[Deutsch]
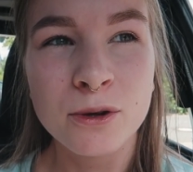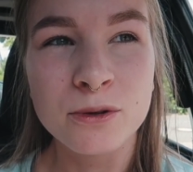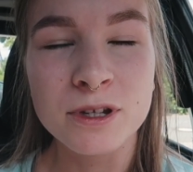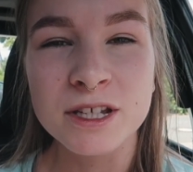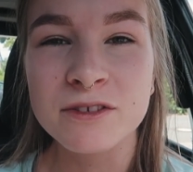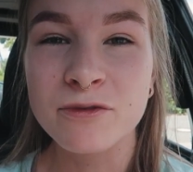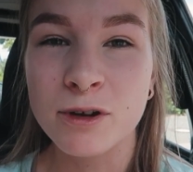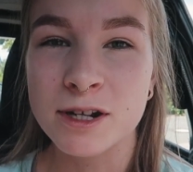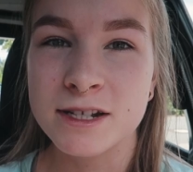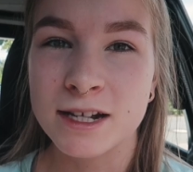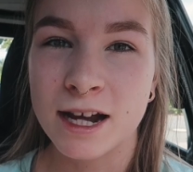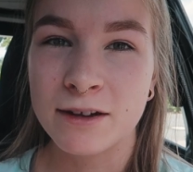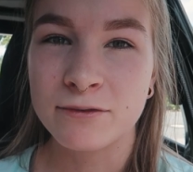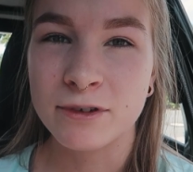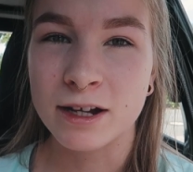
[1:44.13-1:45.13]
Und ich wollte
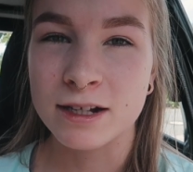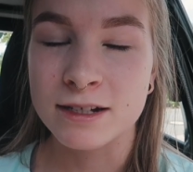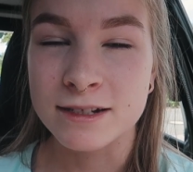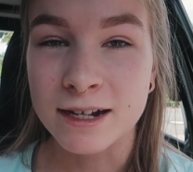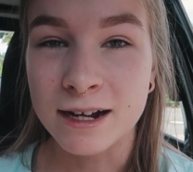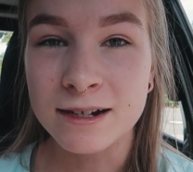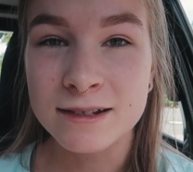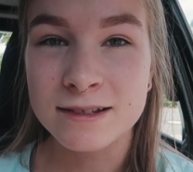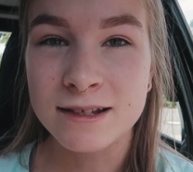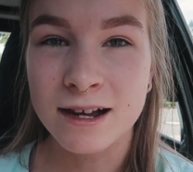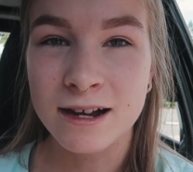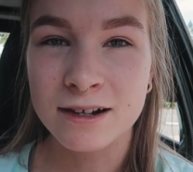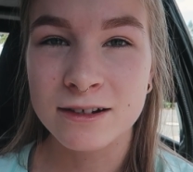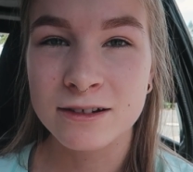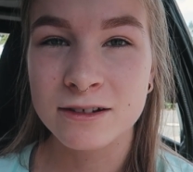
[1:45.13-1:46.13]
einfach Danke
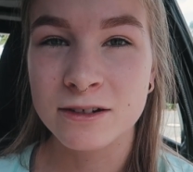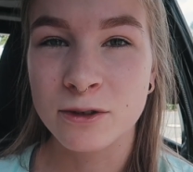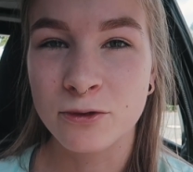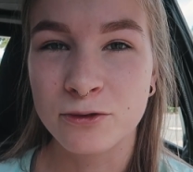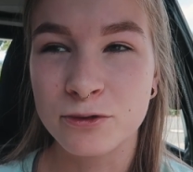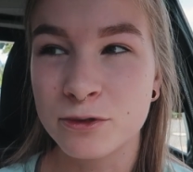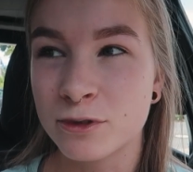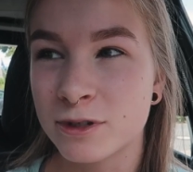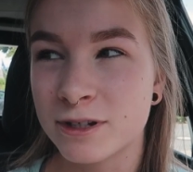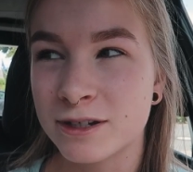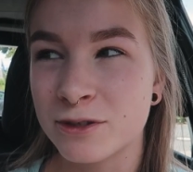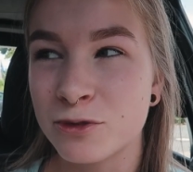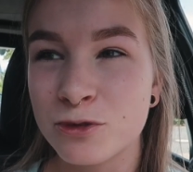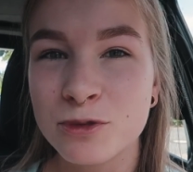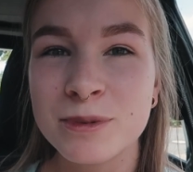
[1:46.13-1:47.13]
sagen für
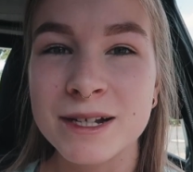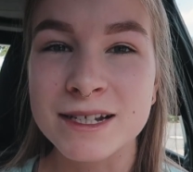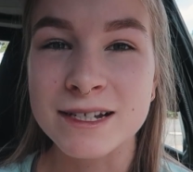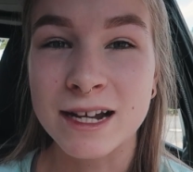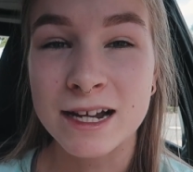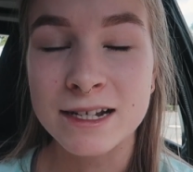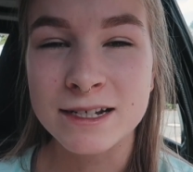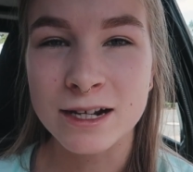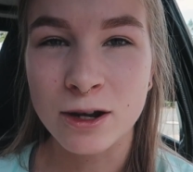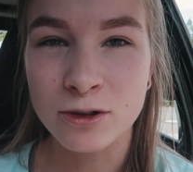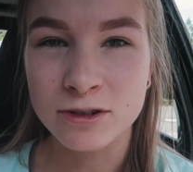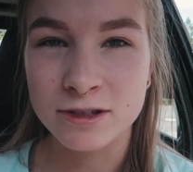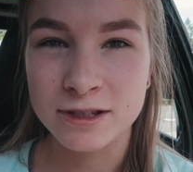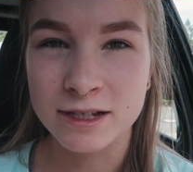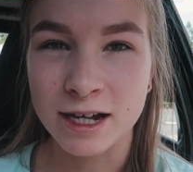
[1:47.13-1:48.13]
über
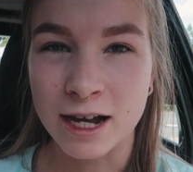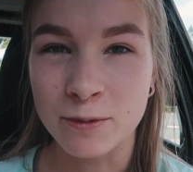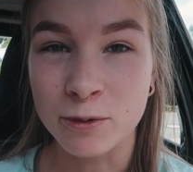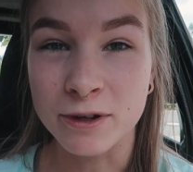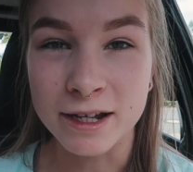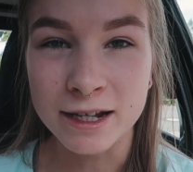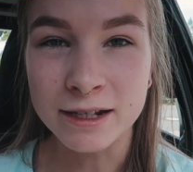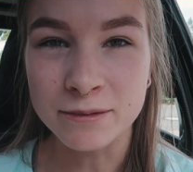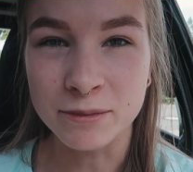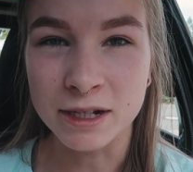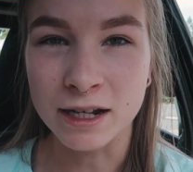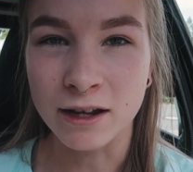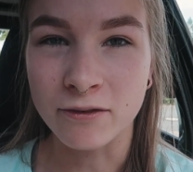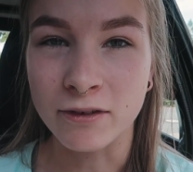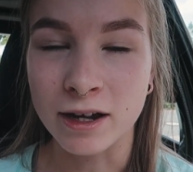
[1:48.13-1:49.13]
3000 Abonnenten
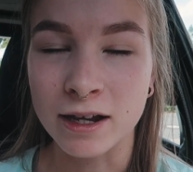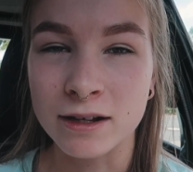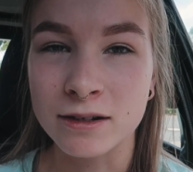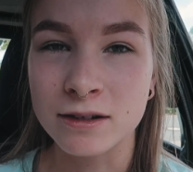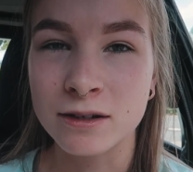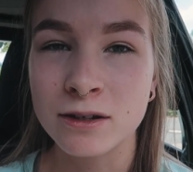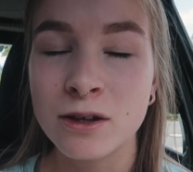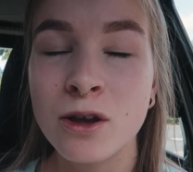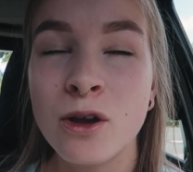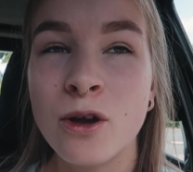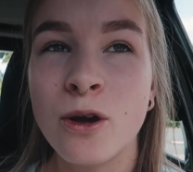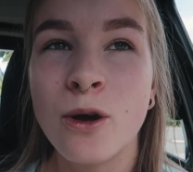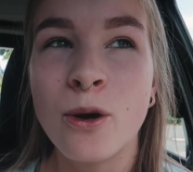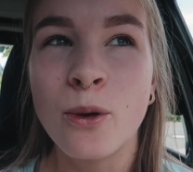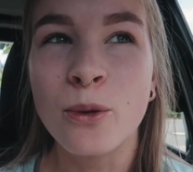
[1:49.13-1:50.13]
mittlerweile
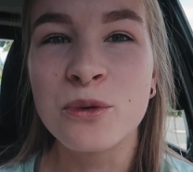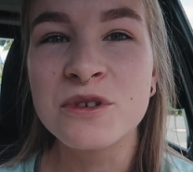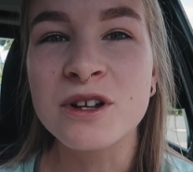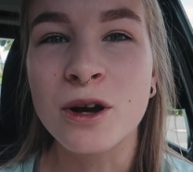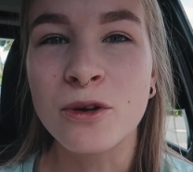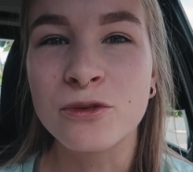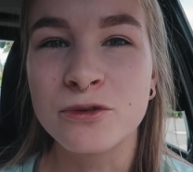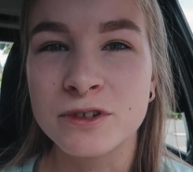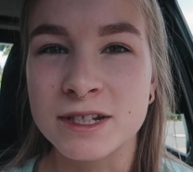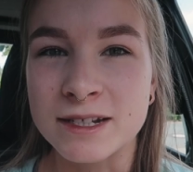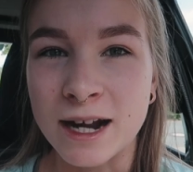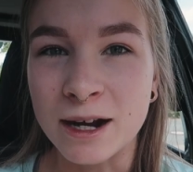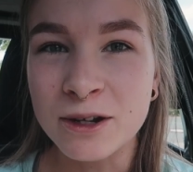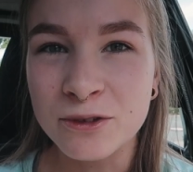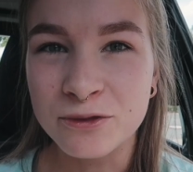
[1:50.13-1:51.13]
und auch
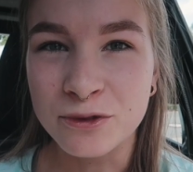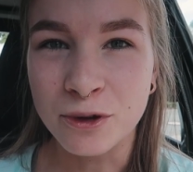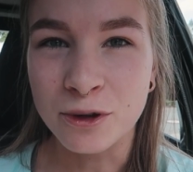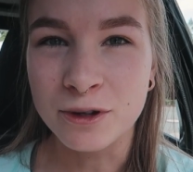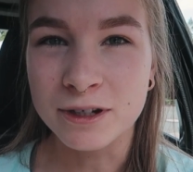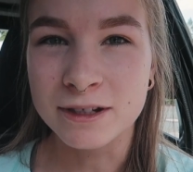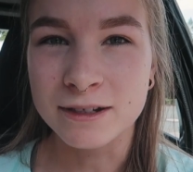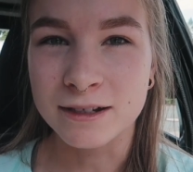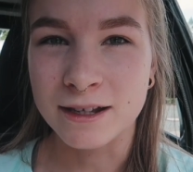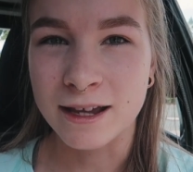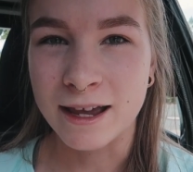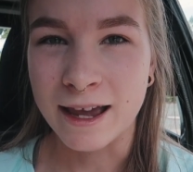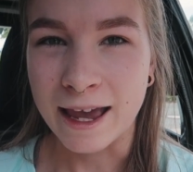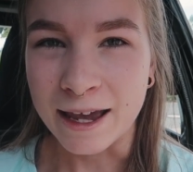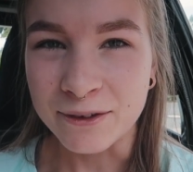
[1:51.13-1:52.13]
danke für eure
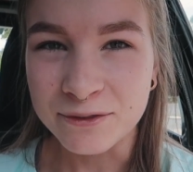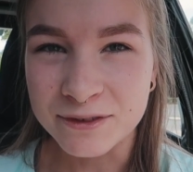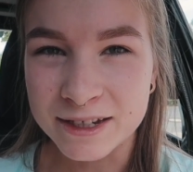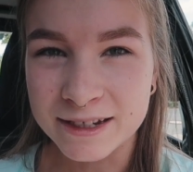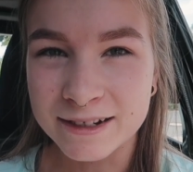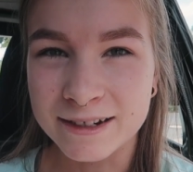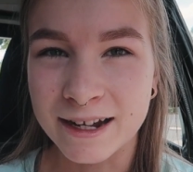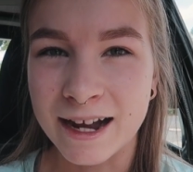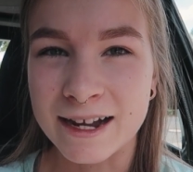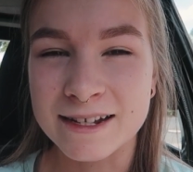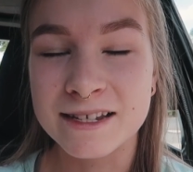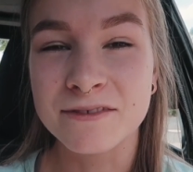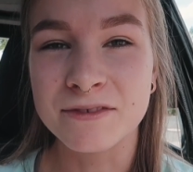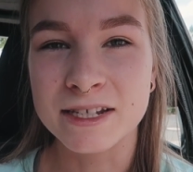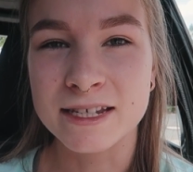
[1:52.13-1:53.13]
heftige
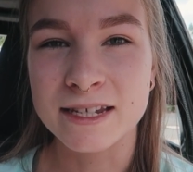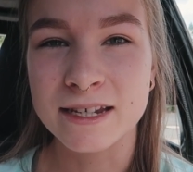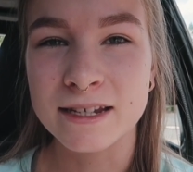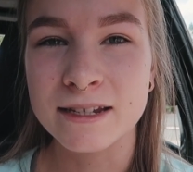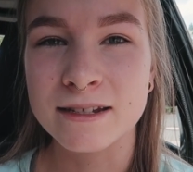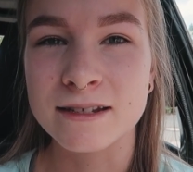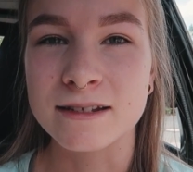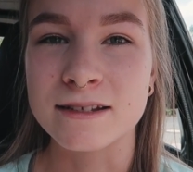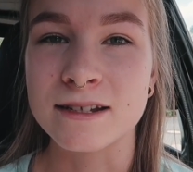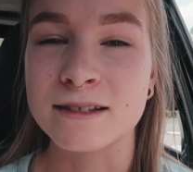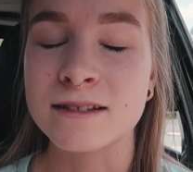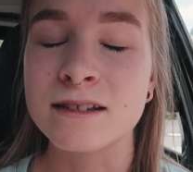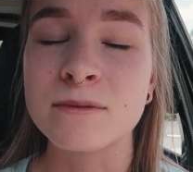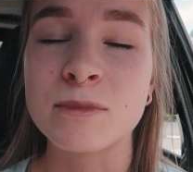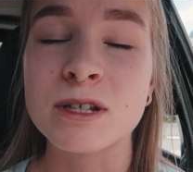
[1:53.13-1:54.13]
Aktivität,
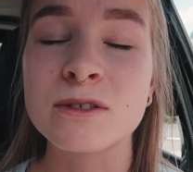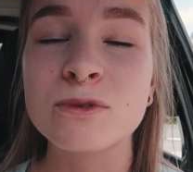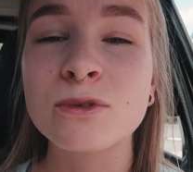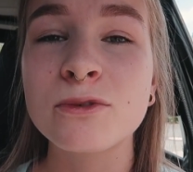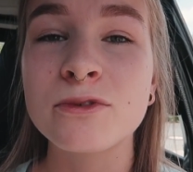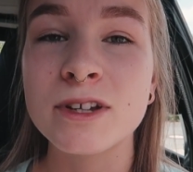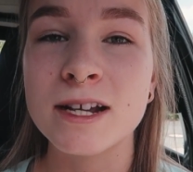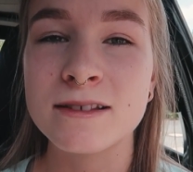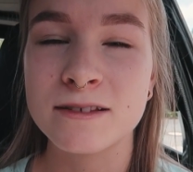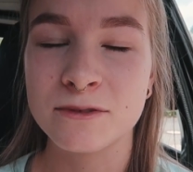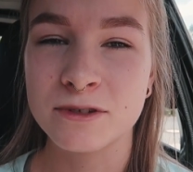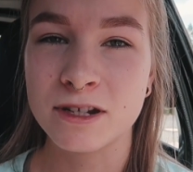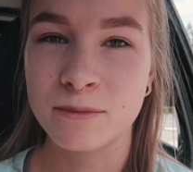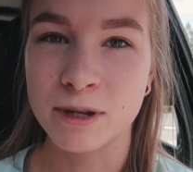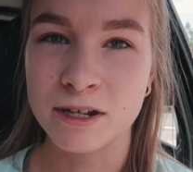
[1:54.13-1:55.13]
dass ihr immer so fleißig
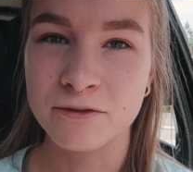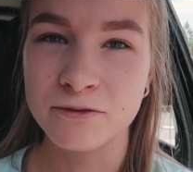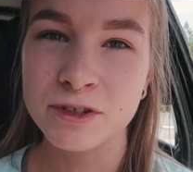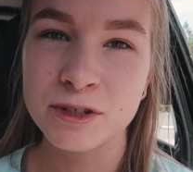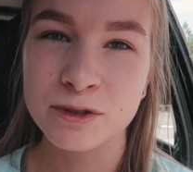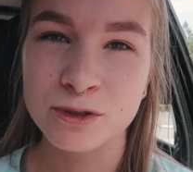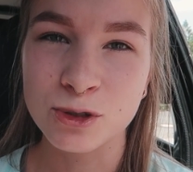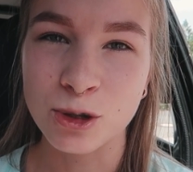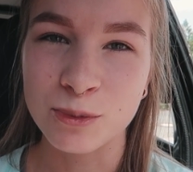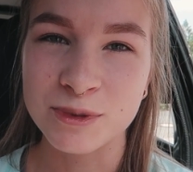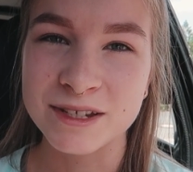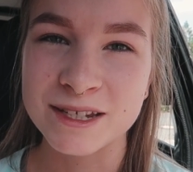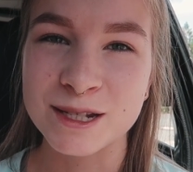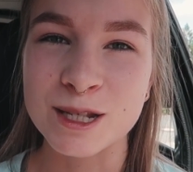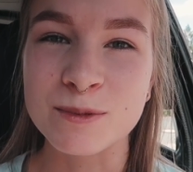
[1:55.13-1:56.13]
unter meine Videos
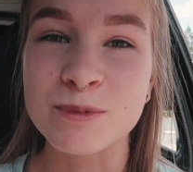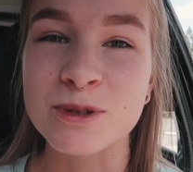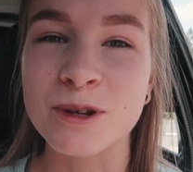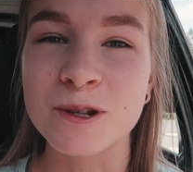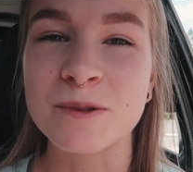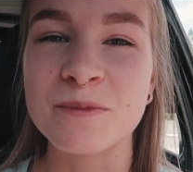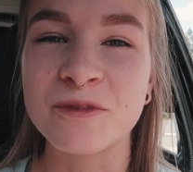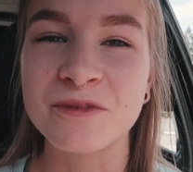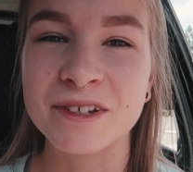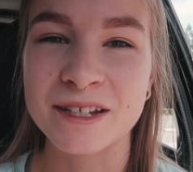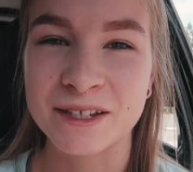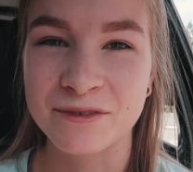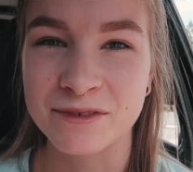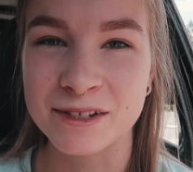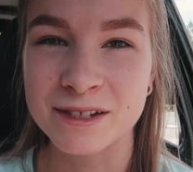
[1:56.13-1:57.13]
kommentiert. Das bedeutet mir
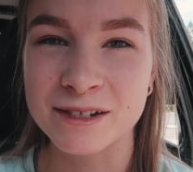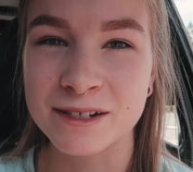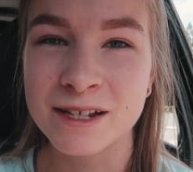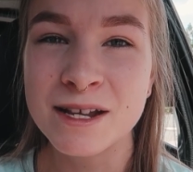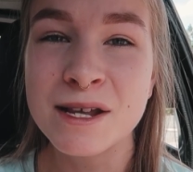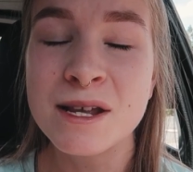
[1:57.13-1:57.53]
wirklich viel.